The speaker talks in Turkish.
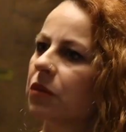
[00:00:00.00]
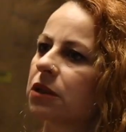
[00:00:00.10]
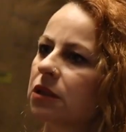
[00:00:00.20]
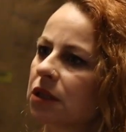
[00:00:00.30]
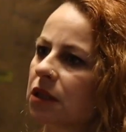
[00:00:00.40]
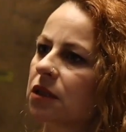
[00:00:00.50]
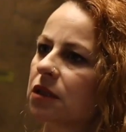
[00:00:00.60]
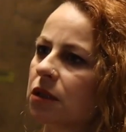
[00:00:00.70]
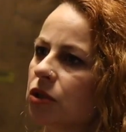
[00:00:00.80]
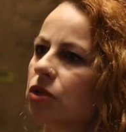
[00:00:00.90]
ben Batı
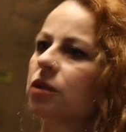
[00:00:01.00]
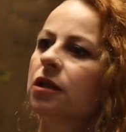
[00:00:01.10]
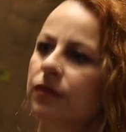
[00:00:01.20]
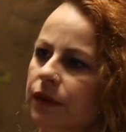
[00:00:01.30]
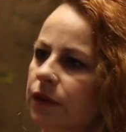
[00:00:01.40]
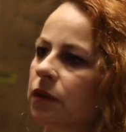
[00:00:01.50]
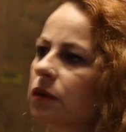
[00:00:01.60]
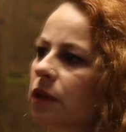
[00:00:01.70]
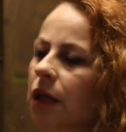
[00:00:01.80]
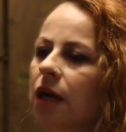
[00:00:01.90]
sanatının içinde evet
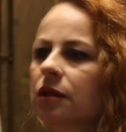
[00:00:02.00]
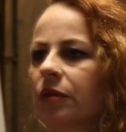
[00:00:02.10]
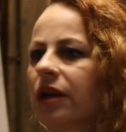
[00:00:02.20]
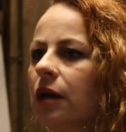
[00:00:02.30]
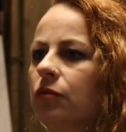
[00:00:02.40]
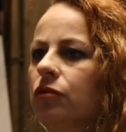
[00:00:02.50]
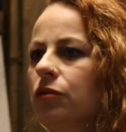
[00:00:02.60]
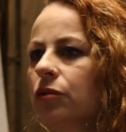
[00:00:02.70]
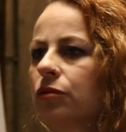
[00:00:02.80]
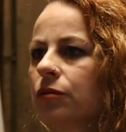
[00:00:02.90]
kendime yer
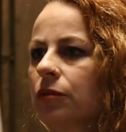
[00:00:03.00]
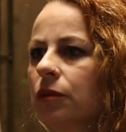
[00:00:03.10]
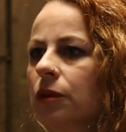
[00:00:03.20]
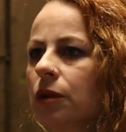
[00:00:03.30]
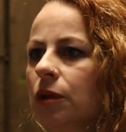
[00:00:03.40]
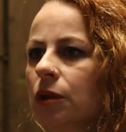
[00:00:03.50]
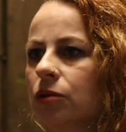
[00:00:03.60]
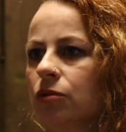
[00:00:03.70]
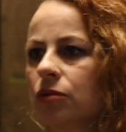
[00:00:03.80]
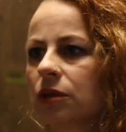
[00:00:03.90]
buluyorum.
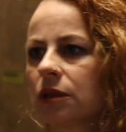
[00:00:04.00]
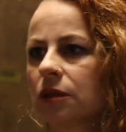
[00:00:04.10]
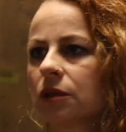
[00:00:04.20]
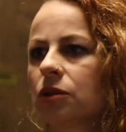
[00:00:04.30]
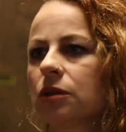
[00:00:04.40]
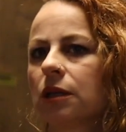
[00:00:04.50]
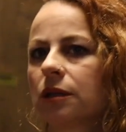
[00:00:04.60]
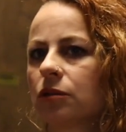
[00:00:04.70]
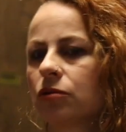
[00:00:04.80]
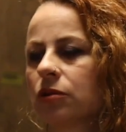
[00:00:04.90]
Türk sanatının için
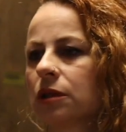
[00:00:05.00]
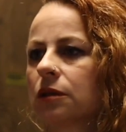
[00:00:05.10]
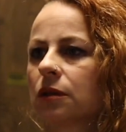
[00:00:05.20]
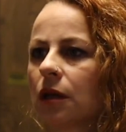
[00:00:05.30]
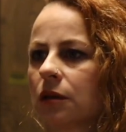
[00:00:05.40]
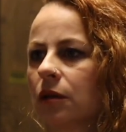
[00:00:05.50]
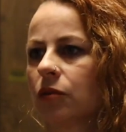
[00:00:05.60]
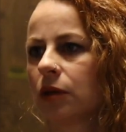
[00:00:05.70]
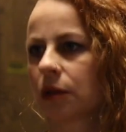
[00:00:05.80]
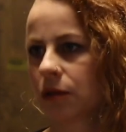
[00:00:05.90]
zaten Türk sanatı daha tam
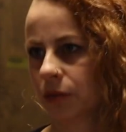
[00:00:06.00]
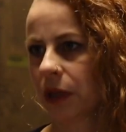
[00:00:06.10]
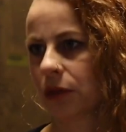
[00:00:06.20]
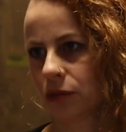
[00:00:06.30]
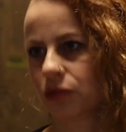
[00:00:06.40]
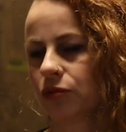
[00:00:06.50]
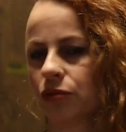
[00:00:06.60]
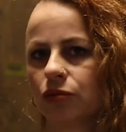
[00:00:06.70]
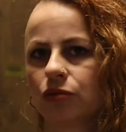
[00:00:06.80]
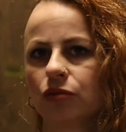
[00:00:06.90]
olarak ben
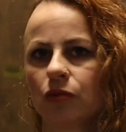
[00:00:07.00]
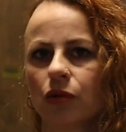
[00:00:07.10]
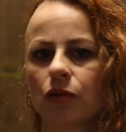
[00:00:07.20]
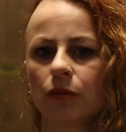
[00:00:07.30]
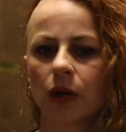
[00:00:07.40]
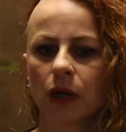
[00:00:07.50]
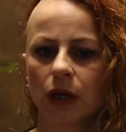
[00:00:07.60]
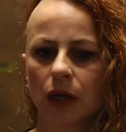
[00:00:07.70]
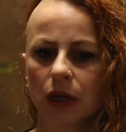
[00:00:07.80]
oturduğunu düşünmüyorum.